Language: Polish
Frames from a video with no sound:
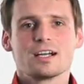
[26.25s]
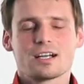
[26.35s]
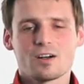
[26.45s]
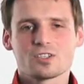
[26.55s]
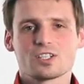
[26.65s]

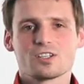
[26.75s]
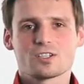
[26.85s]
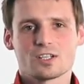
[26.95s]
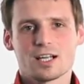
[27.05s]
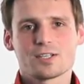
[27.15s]
Kości
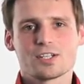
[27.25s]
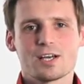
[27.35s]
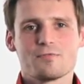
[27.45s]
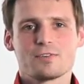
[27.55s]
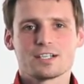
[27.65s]
doskonale
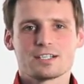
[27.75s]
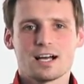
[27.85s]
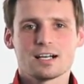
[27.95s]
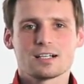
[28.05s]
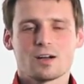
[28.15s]
siadają w rysach